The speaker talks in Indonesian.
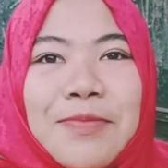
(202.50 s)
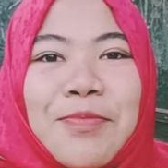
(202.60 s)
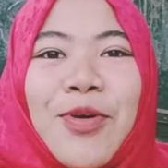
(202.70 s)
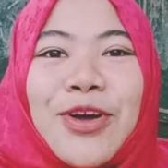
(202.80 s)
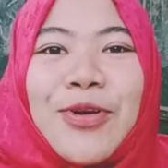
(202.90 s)

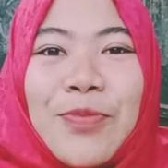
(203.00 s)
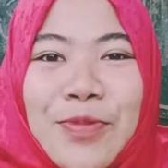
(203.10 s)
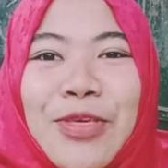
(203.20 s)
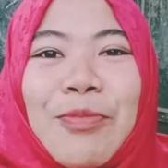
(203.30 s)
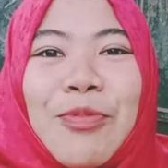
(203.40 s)
boy group
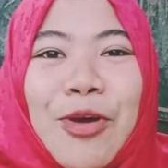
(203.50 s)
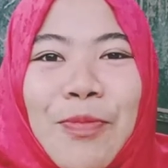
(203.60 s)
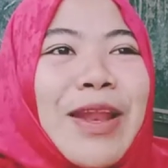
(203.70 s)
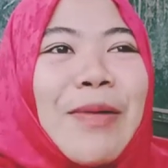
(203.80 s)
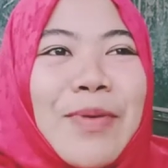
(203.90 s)
gitu ya boy
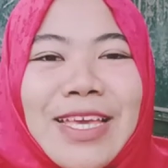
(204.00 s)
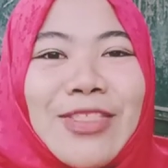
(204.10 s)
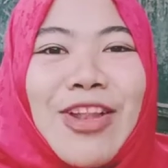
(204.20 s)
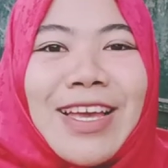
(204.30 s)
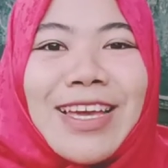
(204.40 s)
band apa
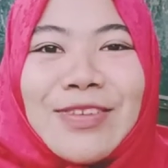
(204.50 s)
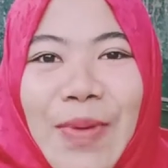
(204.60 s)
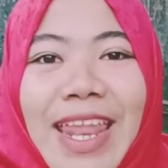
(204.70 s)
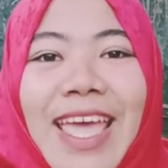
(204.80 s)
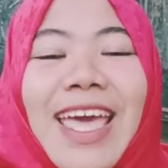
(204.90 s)
gitu lah girl
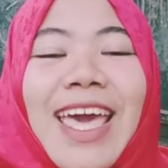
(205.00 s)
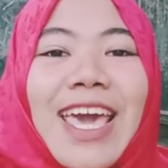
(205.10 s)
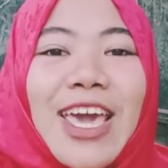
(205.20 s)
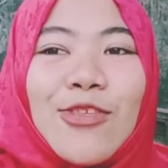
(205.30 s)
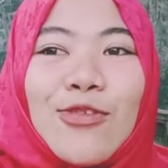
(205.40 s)
band
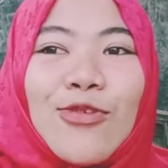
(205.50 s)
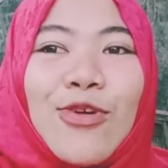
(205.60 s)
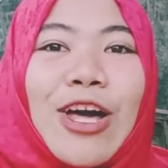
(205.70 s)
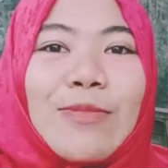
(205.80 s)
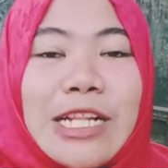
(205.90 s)
itu tuh
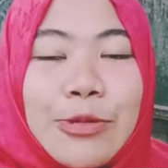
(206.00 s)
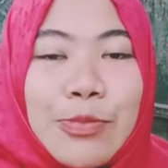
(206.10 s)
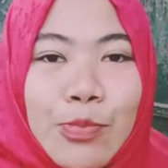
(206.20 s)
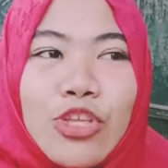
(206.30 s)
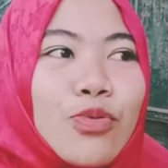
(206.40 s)
kalau misalnya
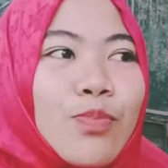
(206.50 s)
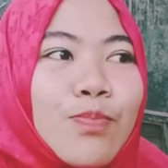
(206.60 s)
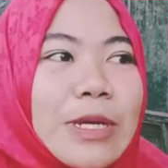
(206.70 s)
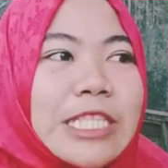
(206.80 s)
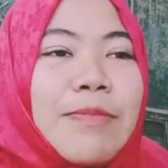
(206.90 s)
debut itu
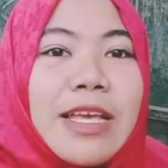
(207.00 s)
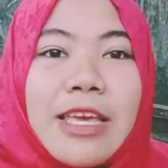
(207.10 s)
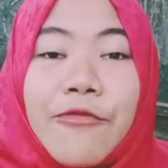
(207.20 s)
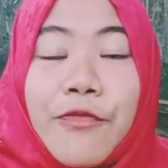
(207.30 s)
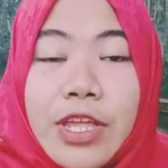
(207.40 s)
pasti
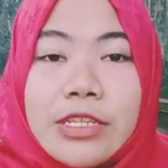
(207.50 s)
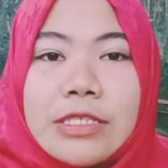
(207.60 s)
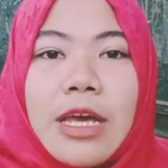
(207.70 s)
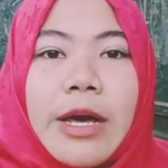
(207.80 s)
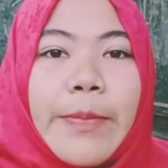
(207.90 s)
banyak
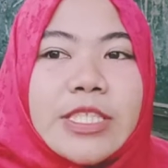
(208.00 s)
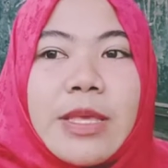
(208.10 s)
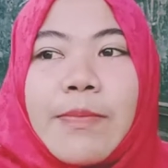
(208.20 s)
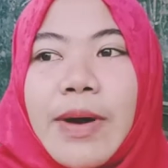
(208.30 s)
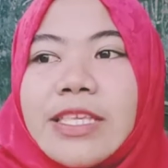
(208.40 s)
fansnya
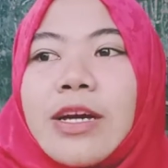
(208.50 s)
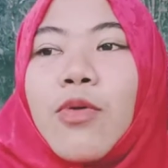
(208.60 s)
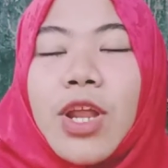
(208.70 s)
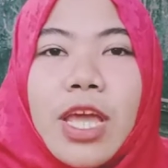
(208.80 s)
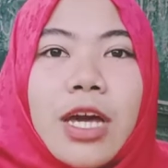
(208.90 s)
pasti banyak
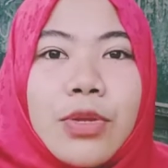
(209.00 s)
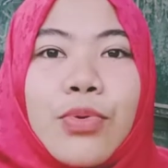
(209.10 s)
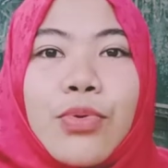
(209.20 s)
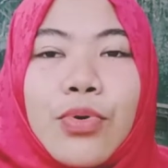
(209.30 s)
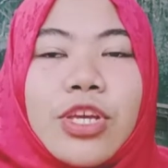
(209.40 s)
orang yang
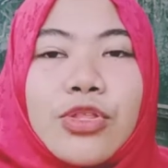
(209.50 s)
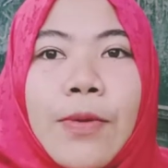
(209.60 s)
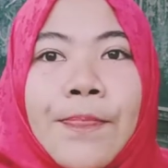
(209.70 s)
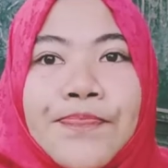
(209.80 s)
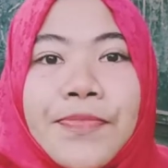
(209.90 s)
ngedukung
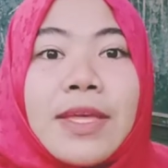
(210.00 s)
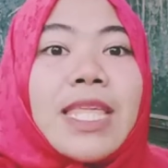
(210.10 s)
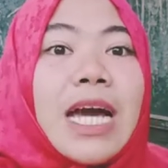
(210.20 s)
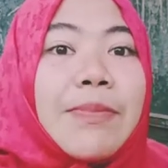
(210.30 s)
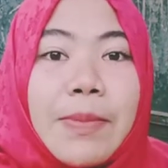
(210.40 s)
gitu
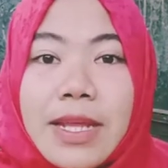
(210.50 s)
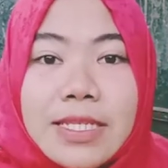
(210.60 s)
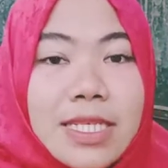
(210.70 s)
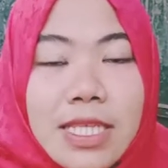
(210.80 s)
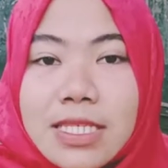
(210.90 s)
tapi pada
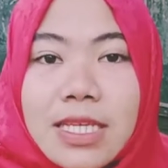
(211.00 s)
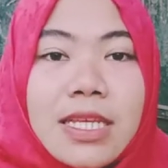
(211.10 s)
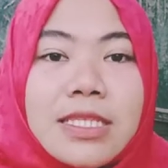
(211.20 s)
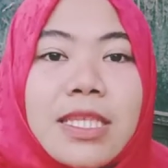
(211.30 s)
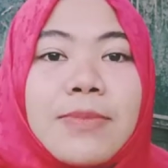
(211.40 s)
saat
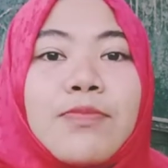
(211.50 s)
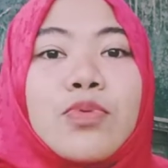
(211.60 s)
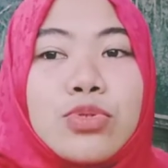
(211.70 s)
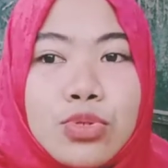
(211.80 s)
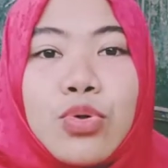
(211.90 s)
SNSD
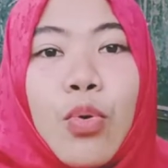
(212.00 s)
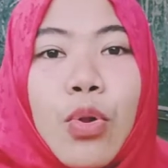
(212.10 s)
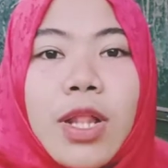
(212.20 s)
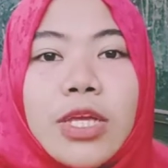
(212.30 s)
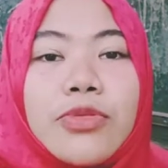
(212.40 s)

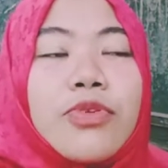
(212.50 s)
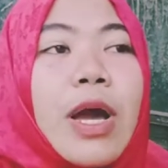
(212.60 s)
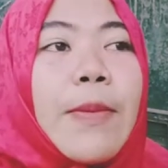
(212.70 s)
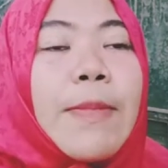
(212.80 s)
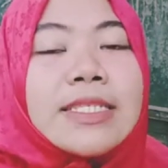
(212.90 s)
muncul itu
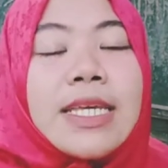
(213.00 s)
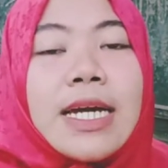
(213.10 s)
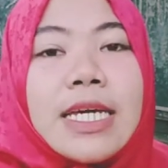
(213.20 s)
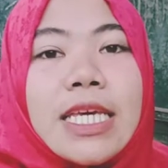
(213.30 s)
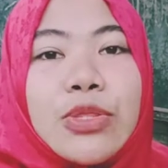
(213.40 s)
yang banyak
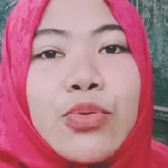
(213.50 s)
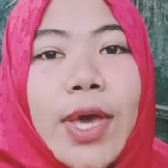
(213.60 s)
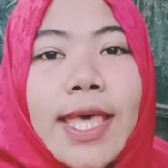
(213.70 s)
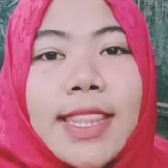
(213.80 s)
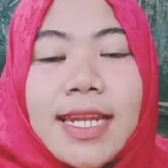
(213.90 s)
itu
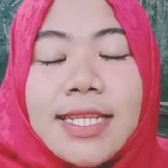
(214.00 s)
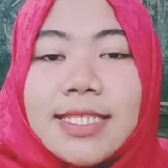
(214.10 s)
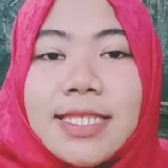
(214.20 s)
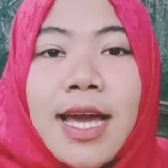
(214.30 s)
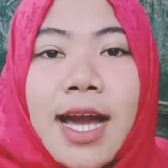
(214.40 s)

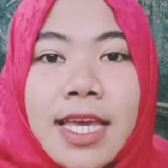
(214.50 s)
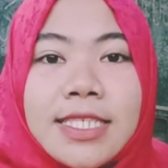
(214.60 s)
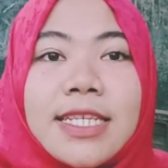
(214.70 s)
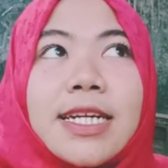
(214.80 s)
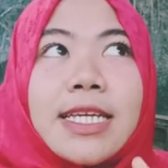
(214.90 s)
hatersnya
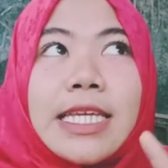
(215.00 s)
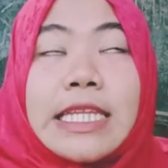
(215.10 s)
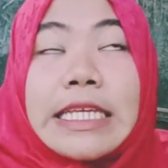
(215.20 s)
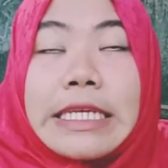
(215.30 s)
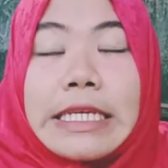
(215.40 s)
guys
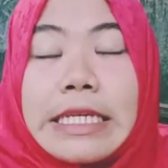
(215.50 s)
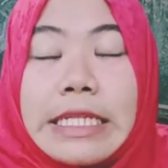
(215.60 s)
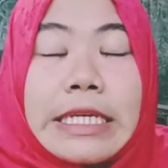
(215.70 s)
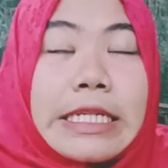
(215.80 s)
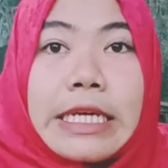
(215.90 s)
ini
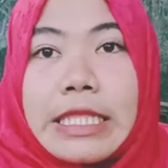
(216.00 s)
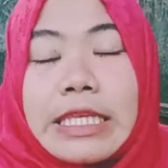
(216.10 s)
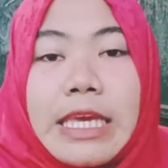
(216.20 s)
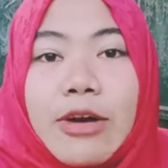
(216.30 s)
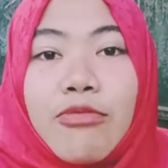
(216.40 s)
ini kan
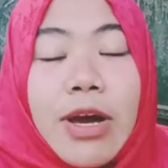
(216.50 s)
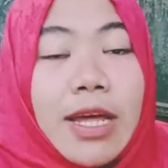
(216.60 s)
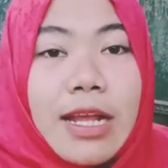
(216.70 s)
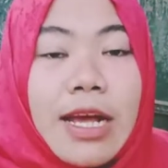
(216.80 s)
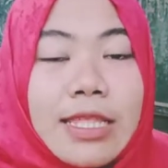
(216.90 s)
katanya ya aku kan
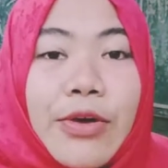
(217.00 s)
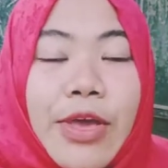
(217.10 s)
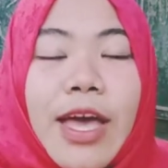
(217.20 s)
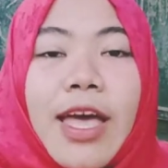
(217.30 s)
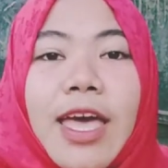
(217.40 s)
nggak tahu ya